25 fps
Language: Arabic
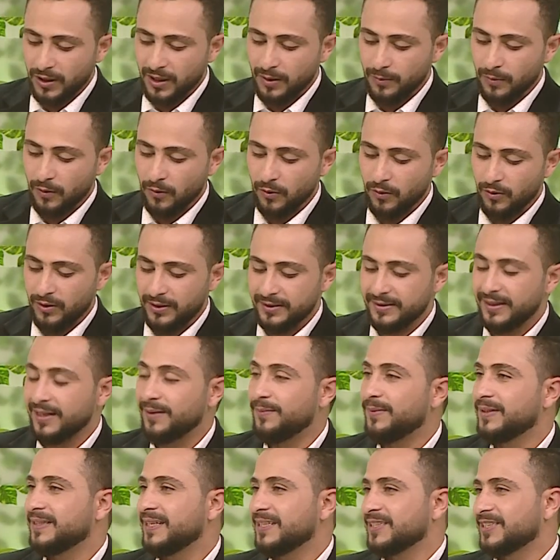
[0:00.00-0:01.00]
الموضوع عندنا
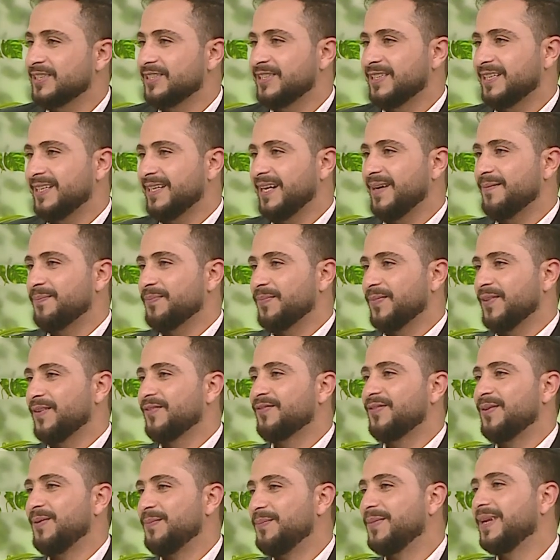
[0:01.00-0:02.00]
محتاج أن احنا
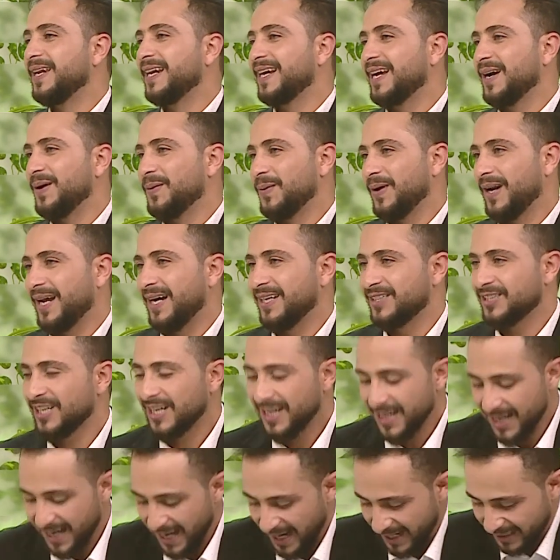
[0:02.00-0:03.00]
نفهم منك أول حاجة
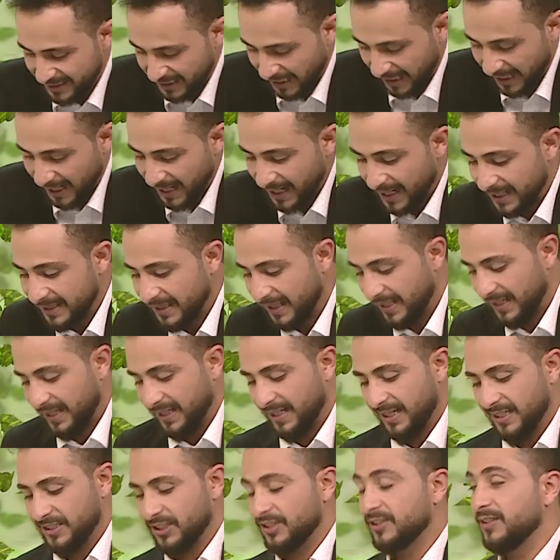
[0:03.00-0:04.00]
إيش علاقة
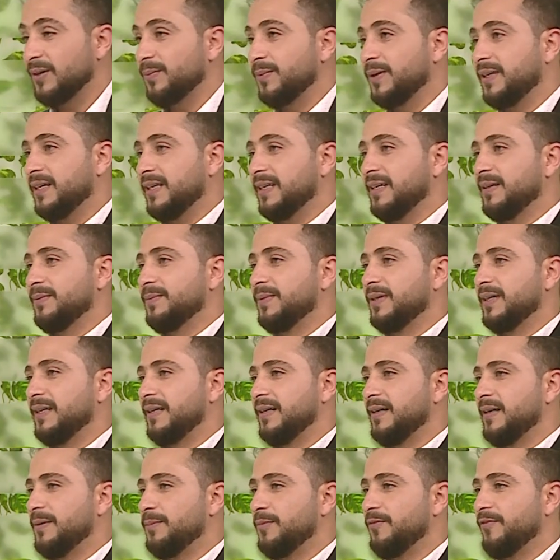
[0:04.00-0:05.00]
العلاج الطبيعي
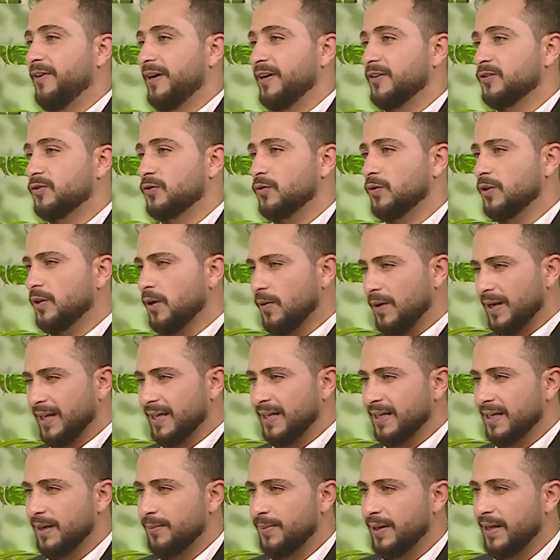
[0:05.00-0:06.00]
بفيروس كورونا
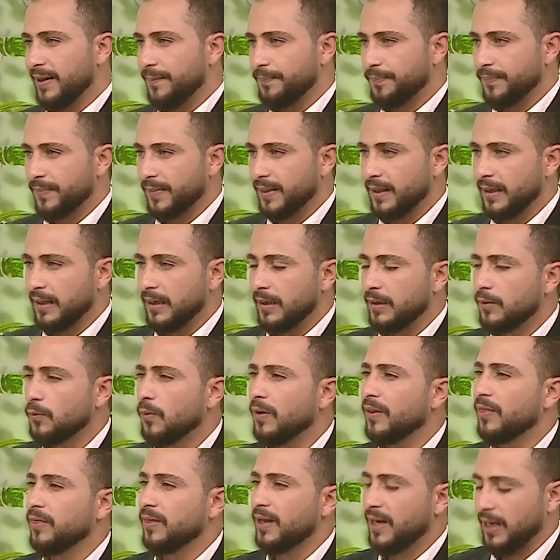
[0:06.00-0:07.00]
ولكن قبلها
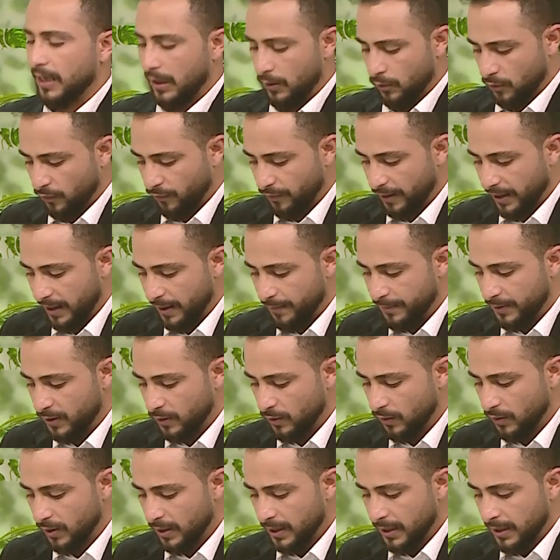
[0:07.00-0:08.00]
نوضح أو نفهم
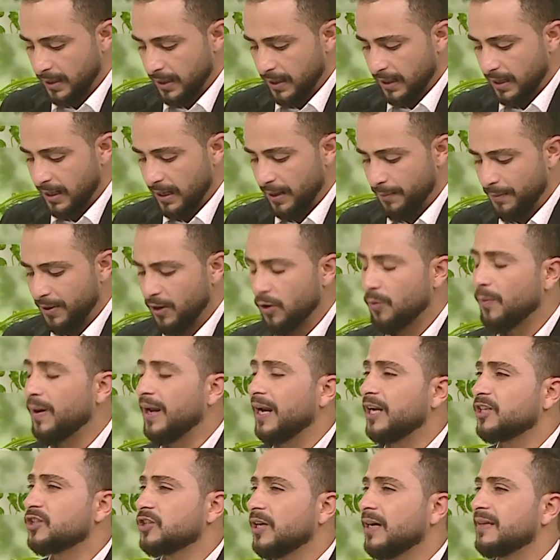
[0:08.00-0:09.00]
أنه آه، من هم
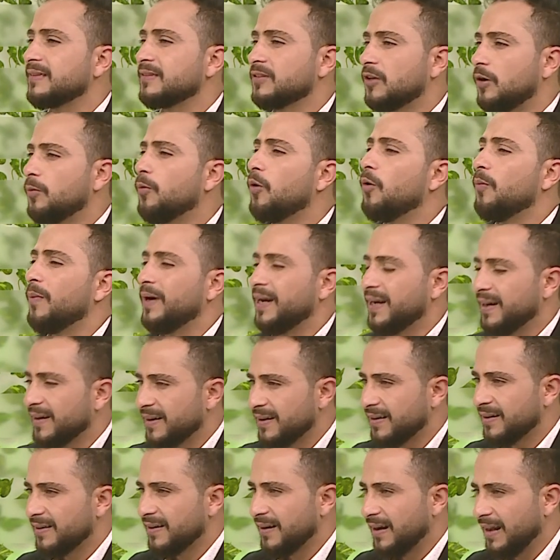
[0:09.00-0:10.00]
الأشخاص عموما
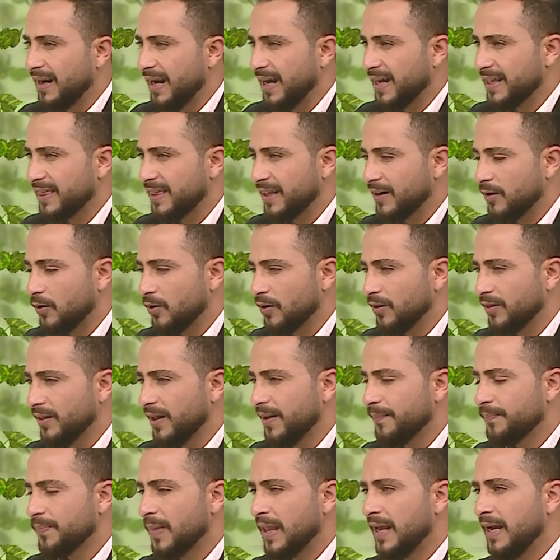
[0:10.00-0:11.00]
الأكثر
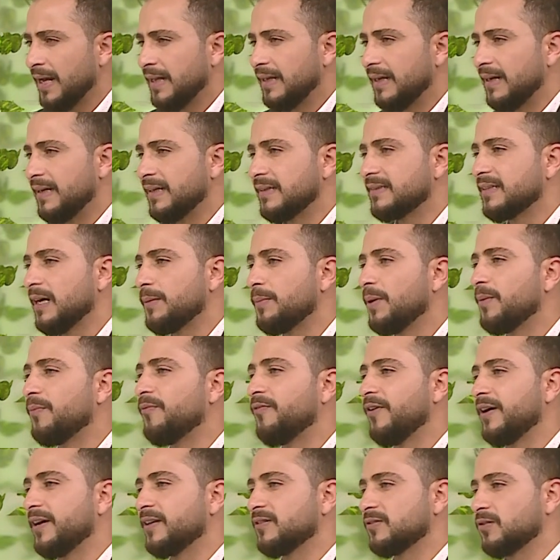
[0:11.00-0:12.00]
عرضة للإصابة
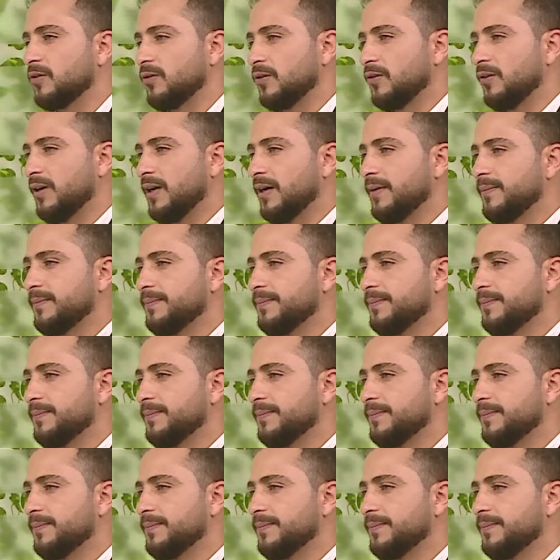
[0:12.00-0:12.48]
بفيروس كورونا